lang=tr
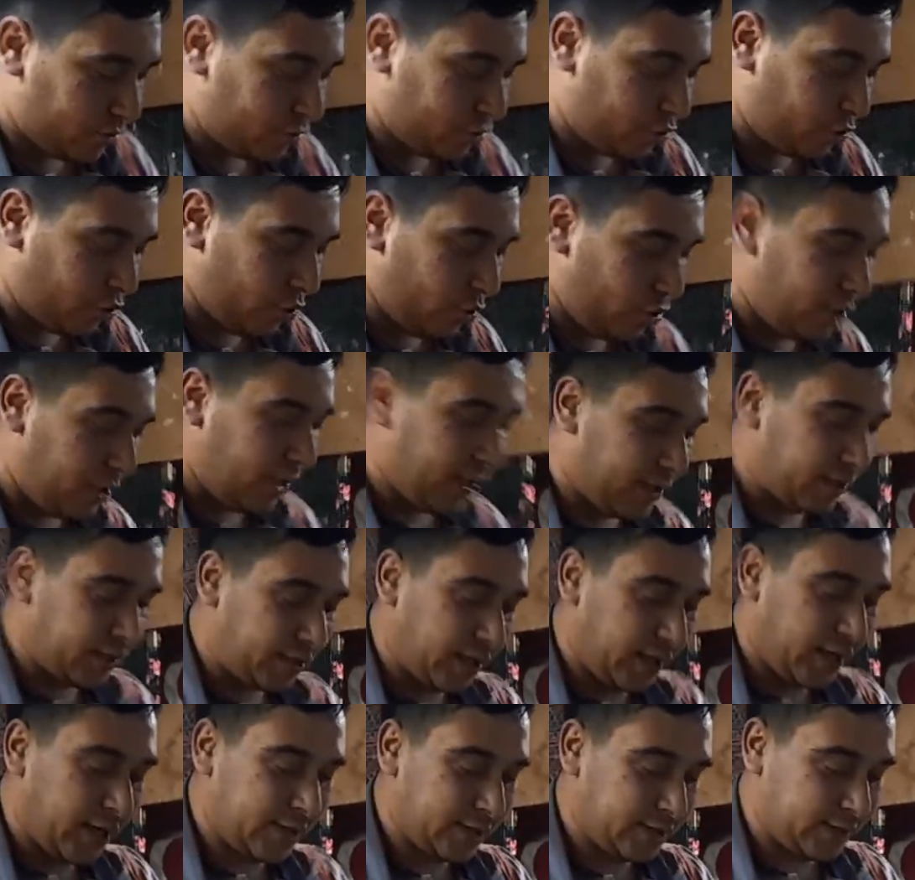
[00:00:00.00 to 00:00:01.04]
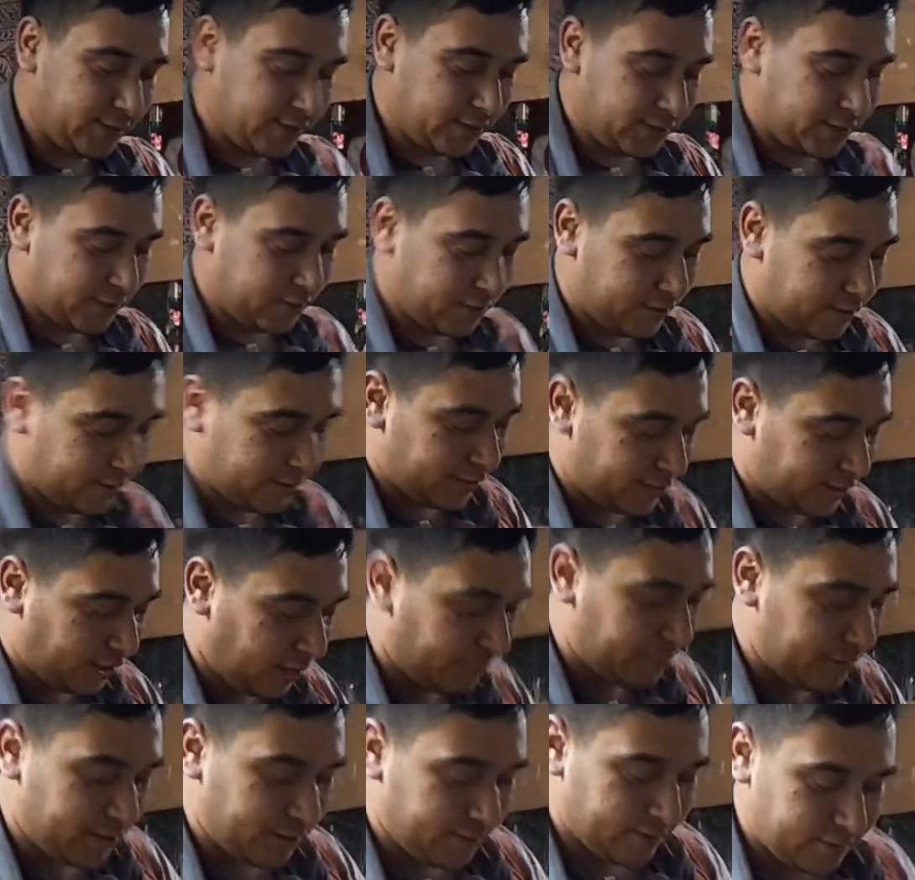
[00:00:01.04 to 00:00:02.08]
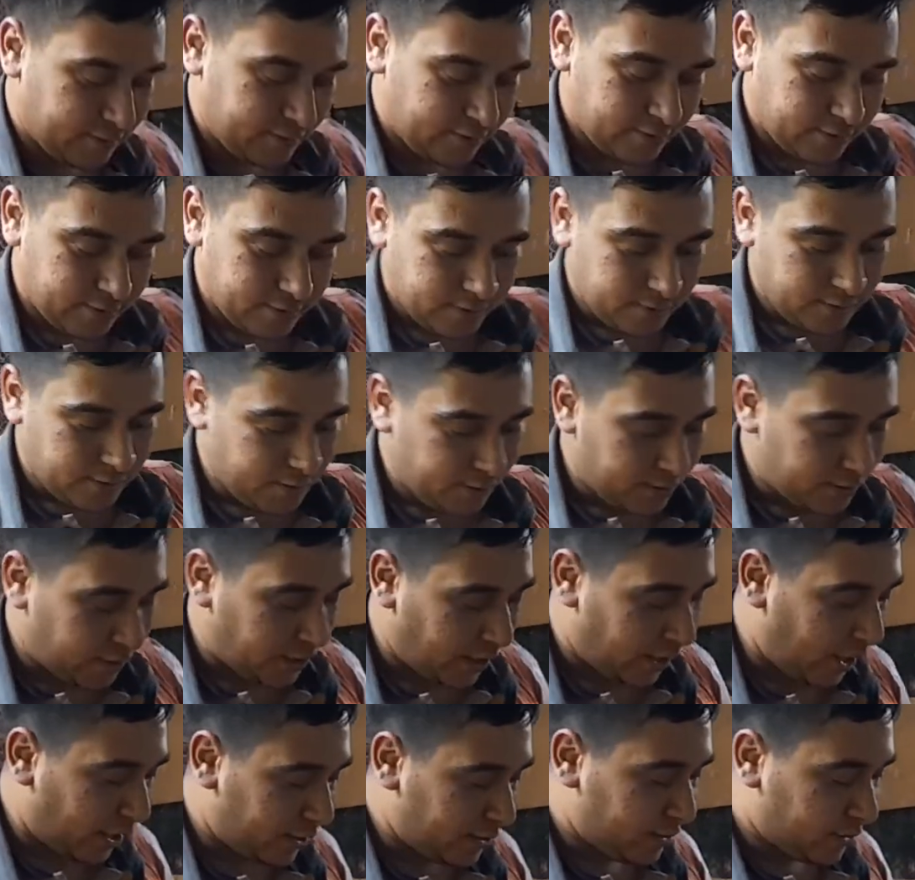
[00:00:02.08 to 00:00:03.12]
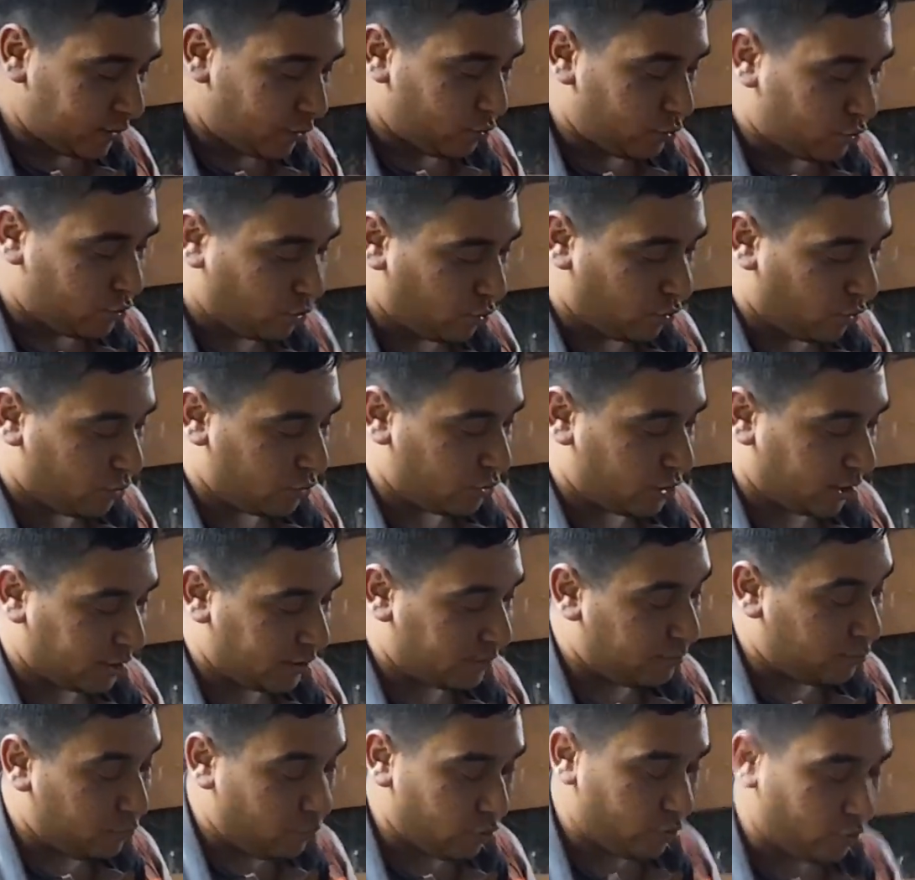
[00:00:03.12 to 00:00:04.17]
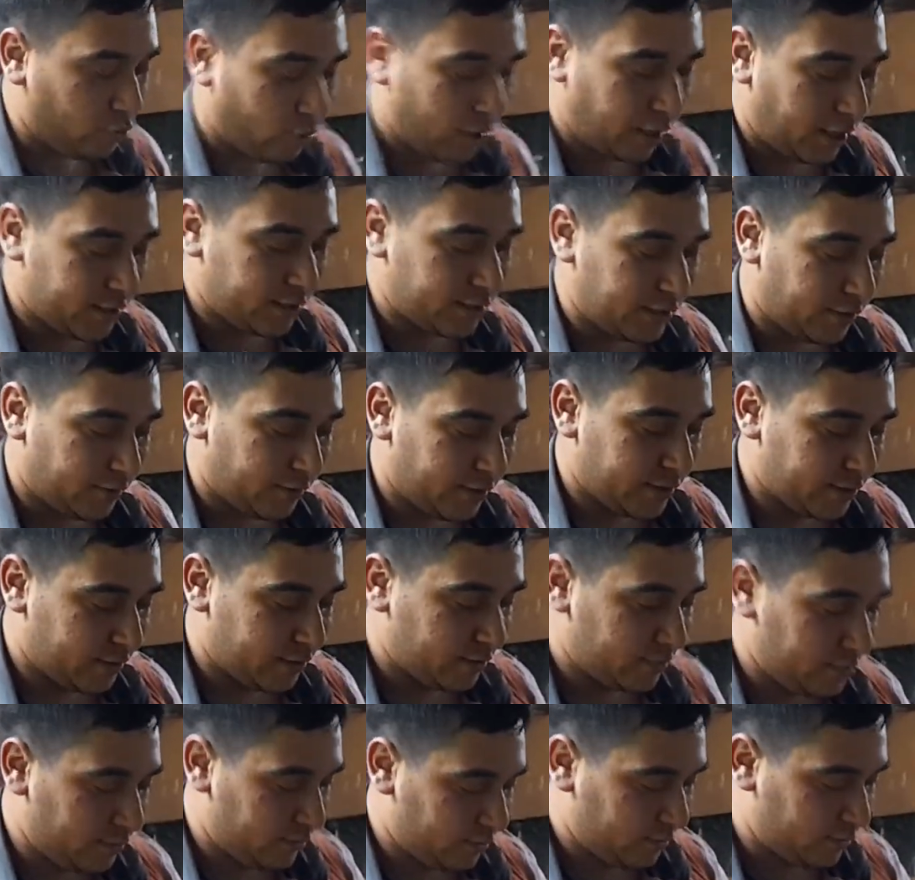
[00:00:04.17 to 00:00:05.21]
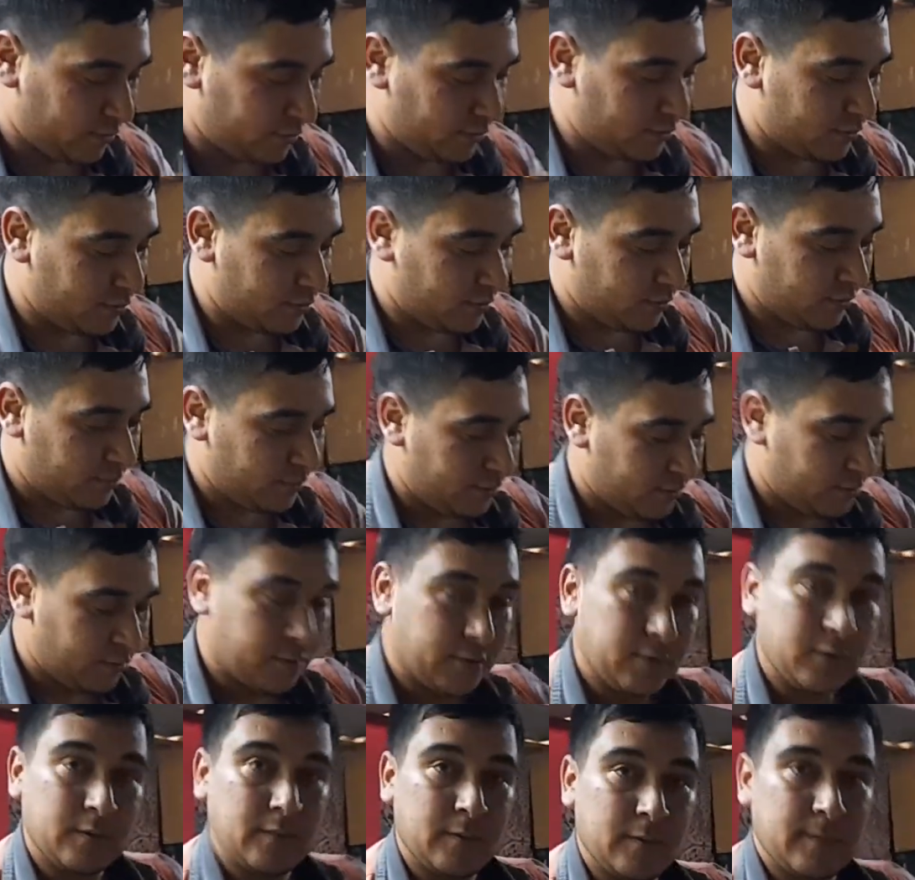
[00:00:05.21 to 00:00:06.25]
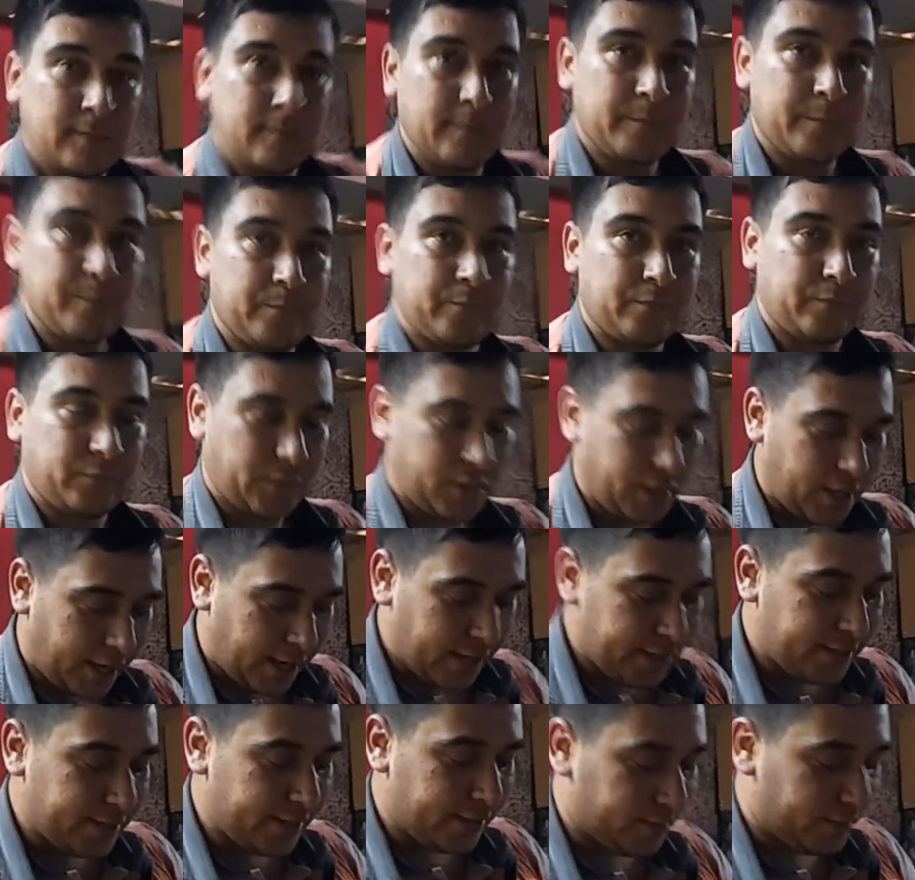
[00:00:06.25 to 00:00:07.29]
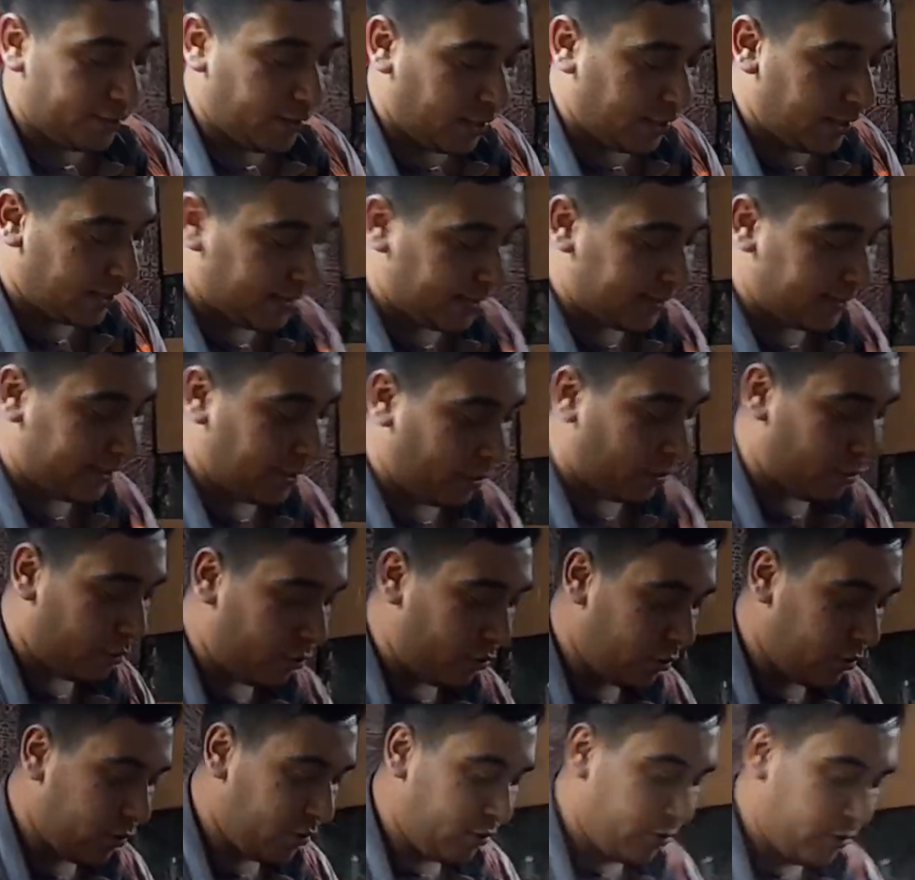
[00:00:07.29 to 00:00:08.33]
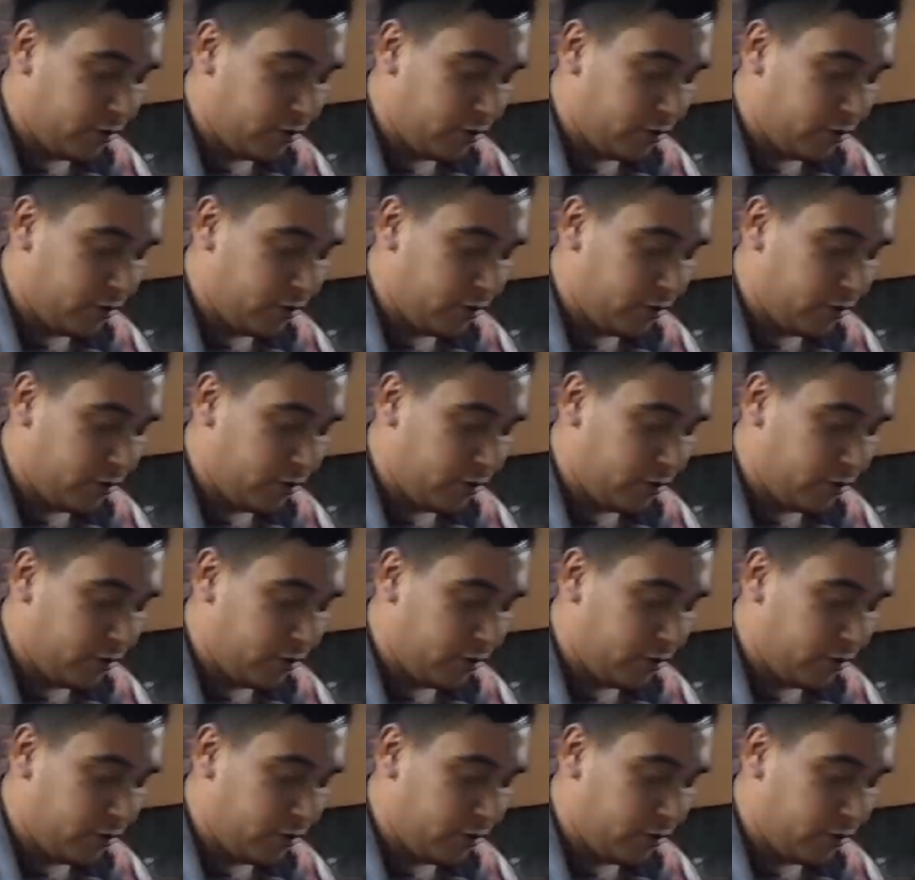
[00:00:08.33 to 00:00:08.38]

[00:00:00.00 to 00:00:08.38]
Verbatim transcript: Şöyle kanat e, tabii kanadı küçük olacak. Büyük Normal yani filo güvercinlerine göre daha kısa oluyor posta Aynen, kanatları. Daha kısa oluyor.